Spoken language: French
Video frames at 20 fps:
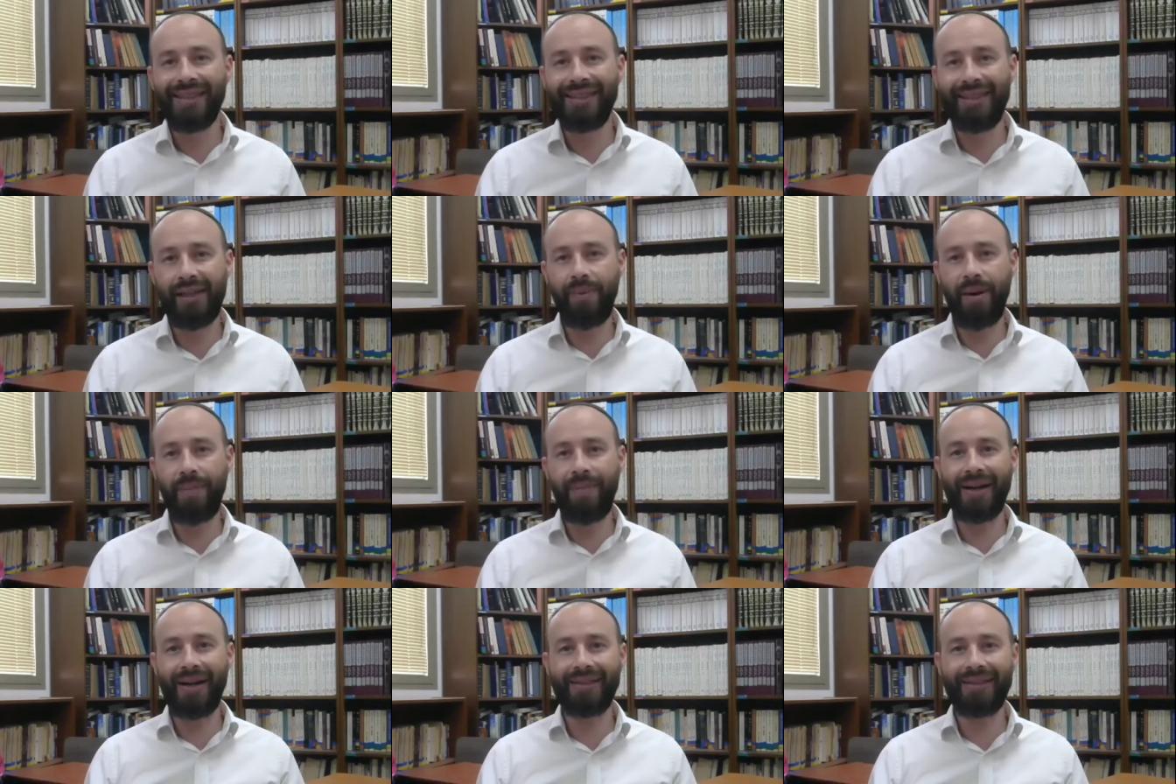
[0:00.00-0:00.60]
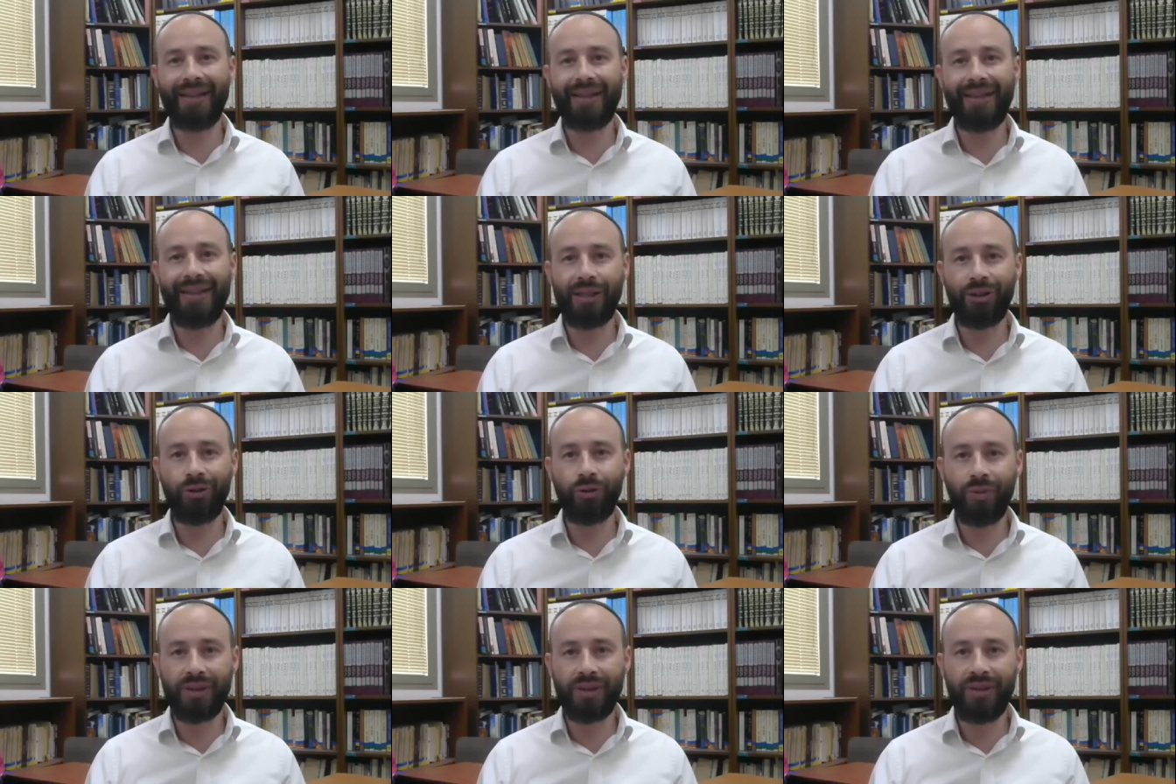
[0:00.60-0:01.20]
n'est pas par hasard qu'il a
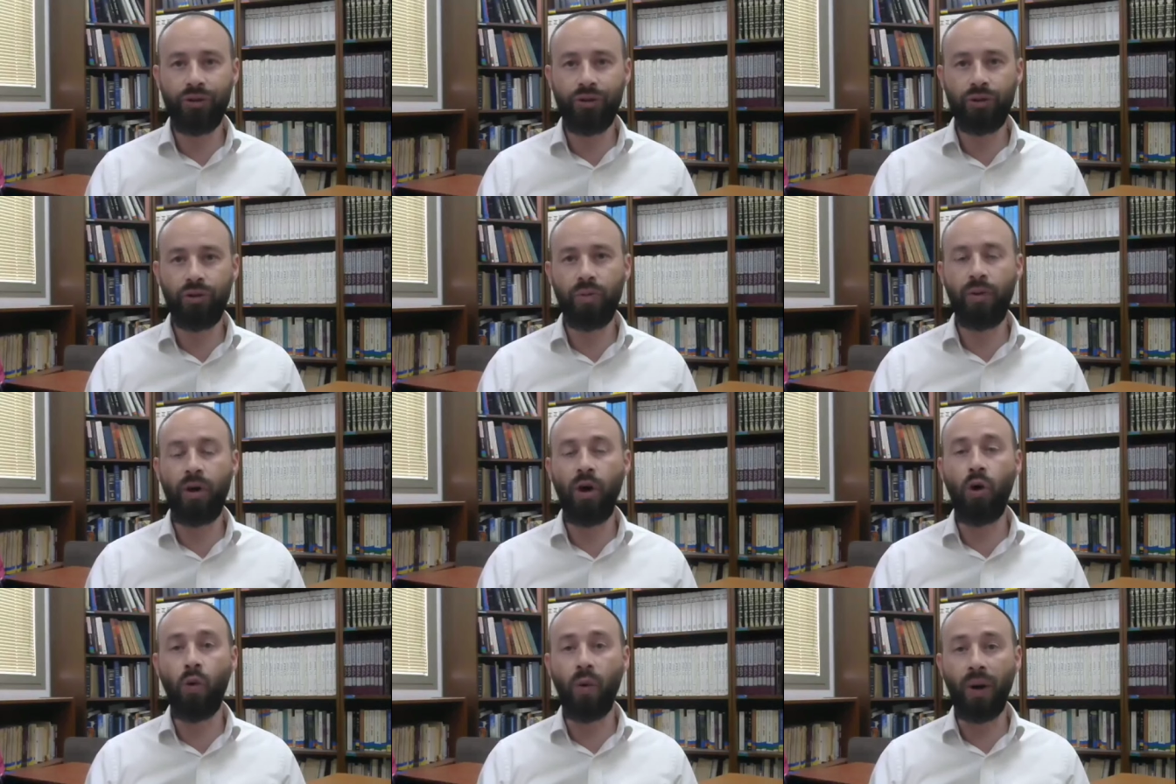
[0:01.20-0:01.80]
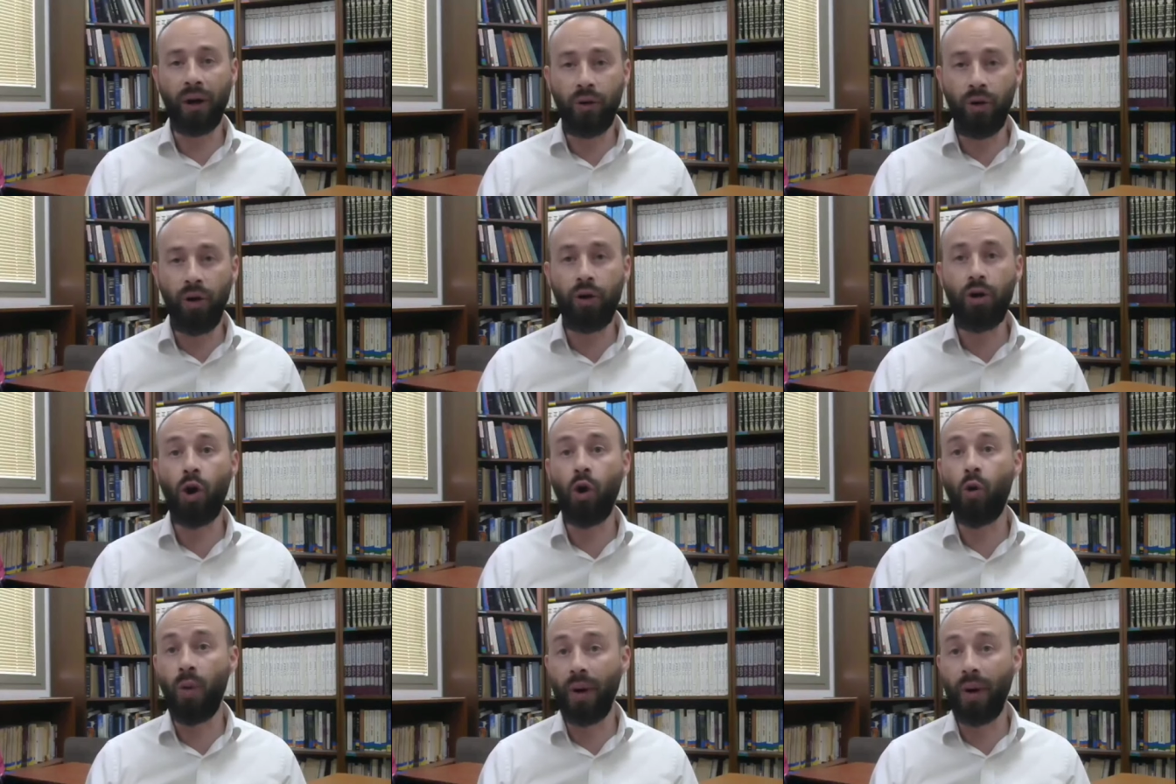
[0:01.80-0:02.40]
choisi justement un roi goy,
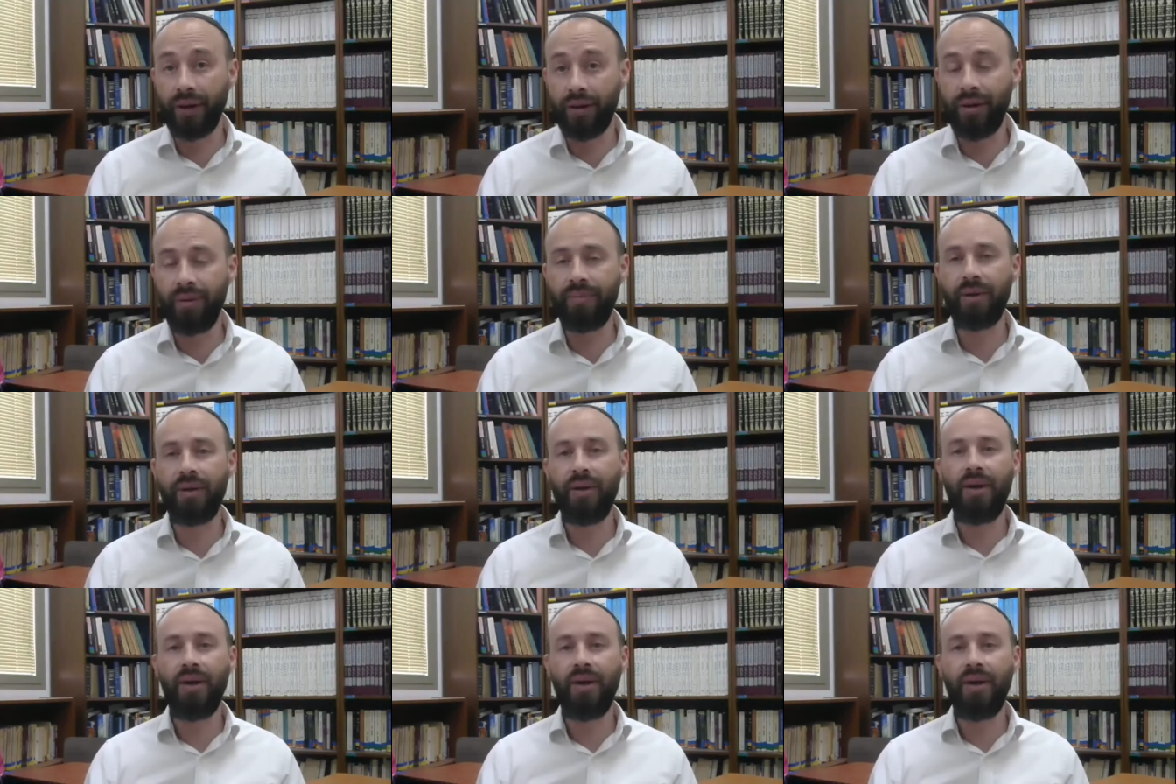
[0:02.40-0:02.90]
un royaume